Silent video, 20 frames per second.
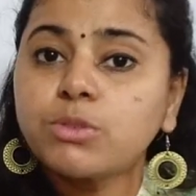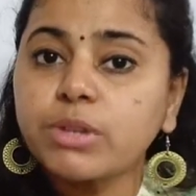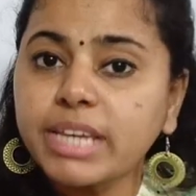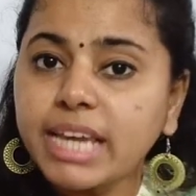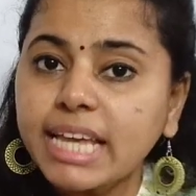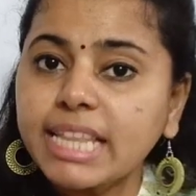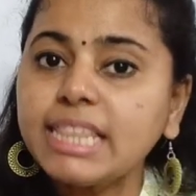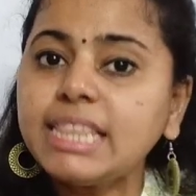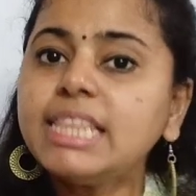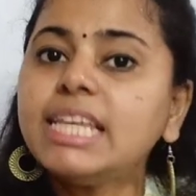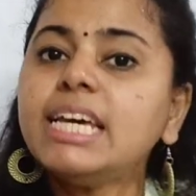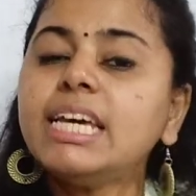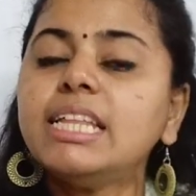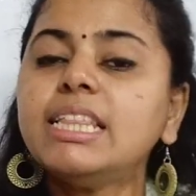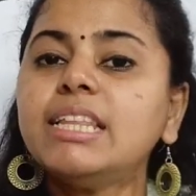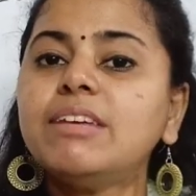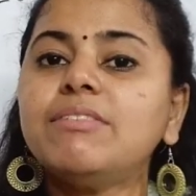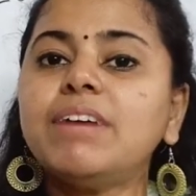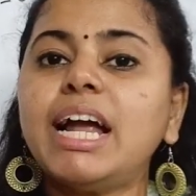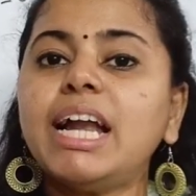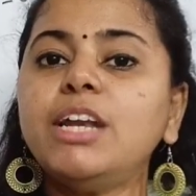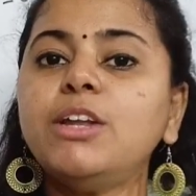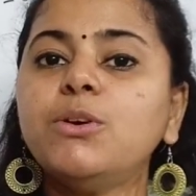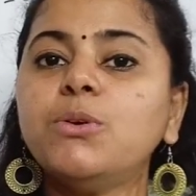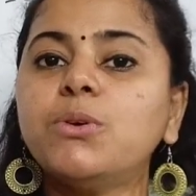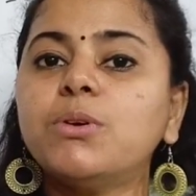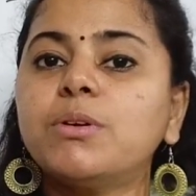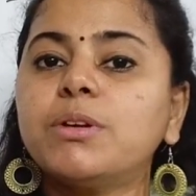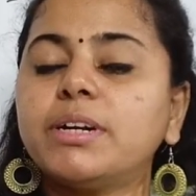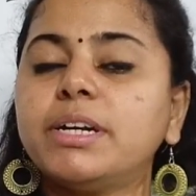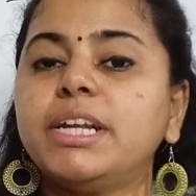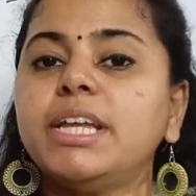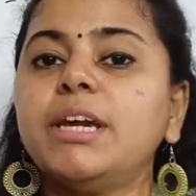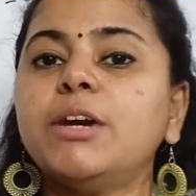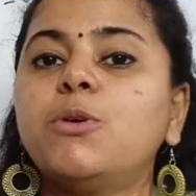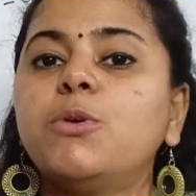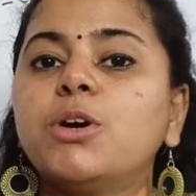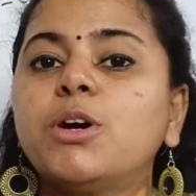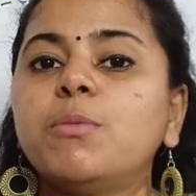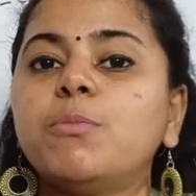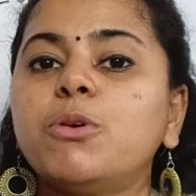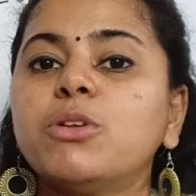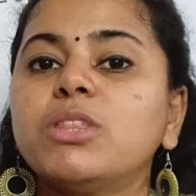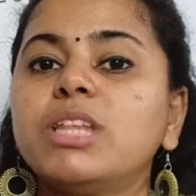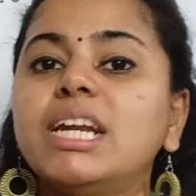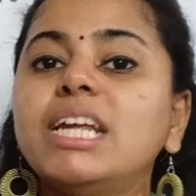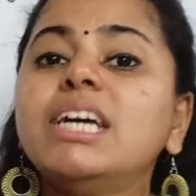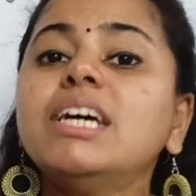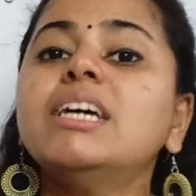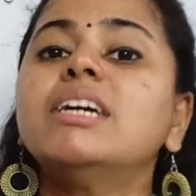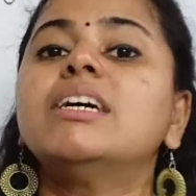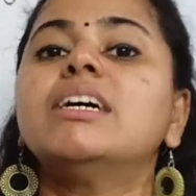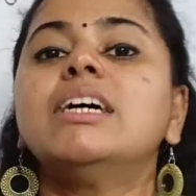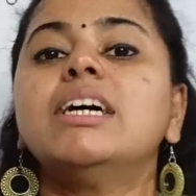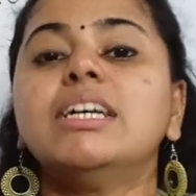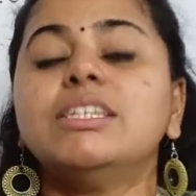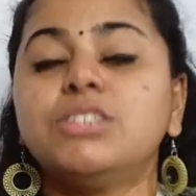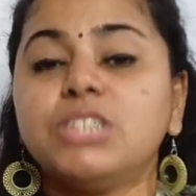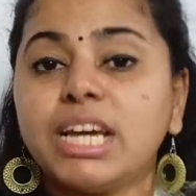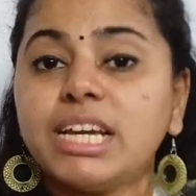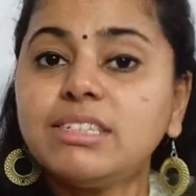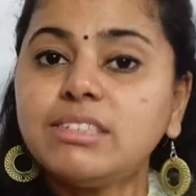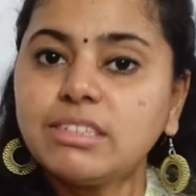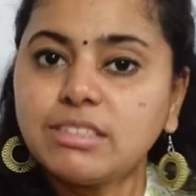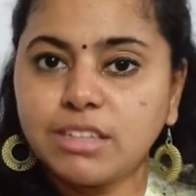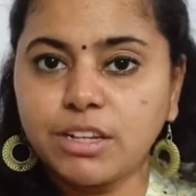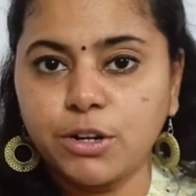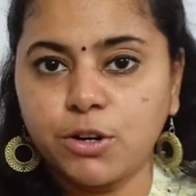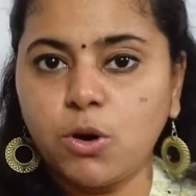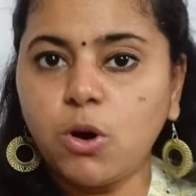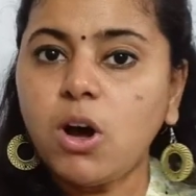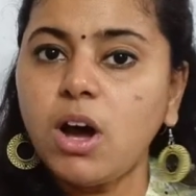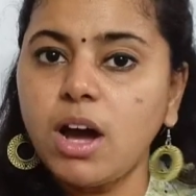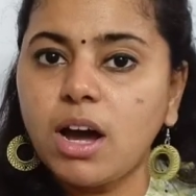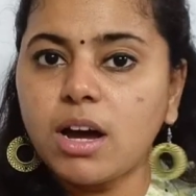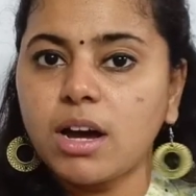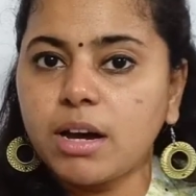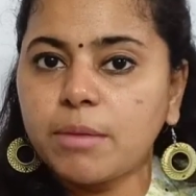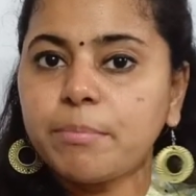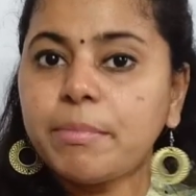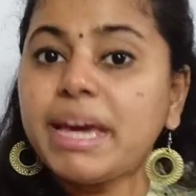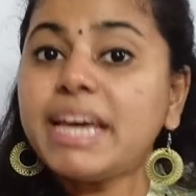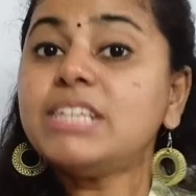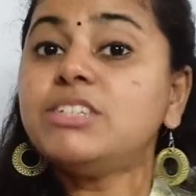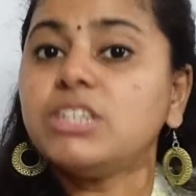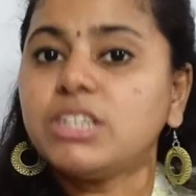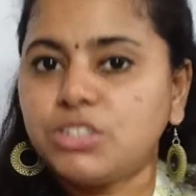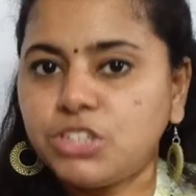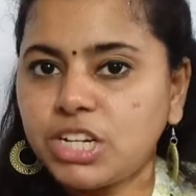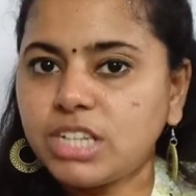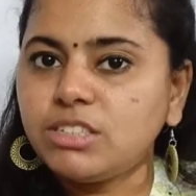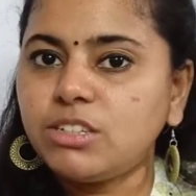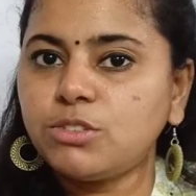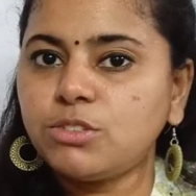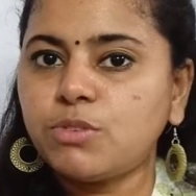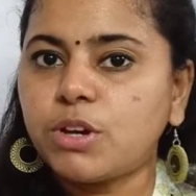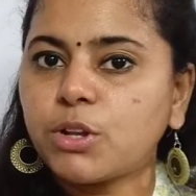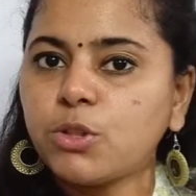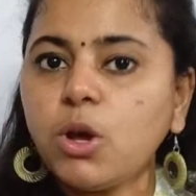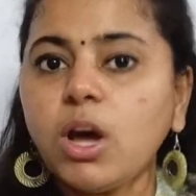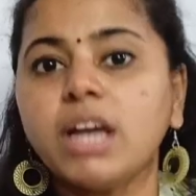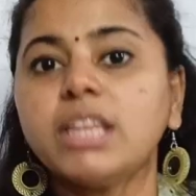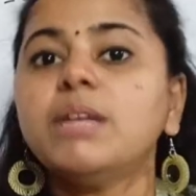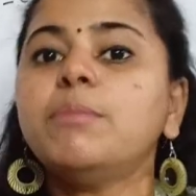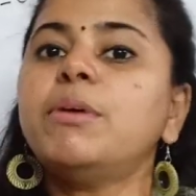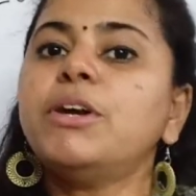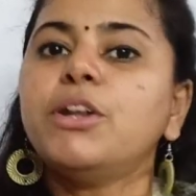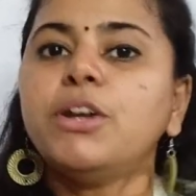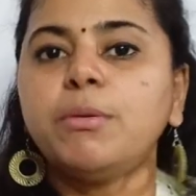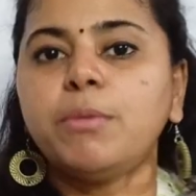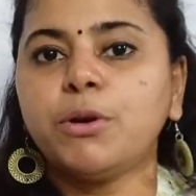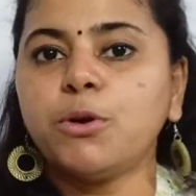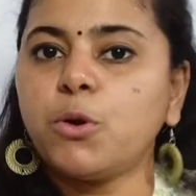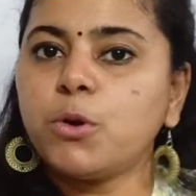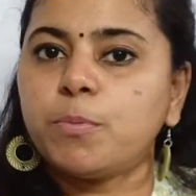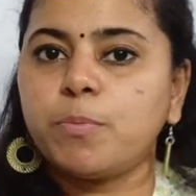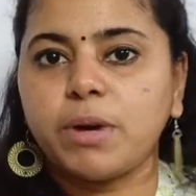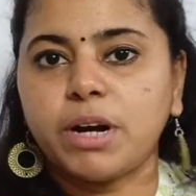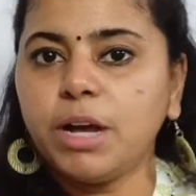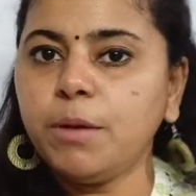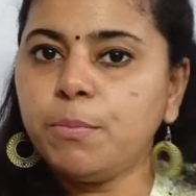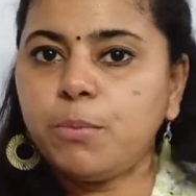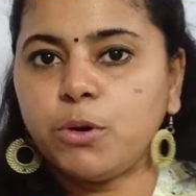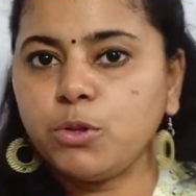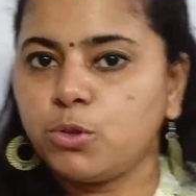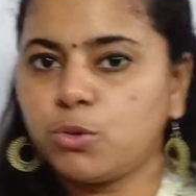ஸோ எந்த அந்த வேல்யூ டீ கொடுக்கும் போதெல்லாம் சேஞ்சஸ் இருக்கும் மேஜர் சேஞ்சஸ் வருதோ அதை மட்டும் நம்ம நோட் பண்ணால்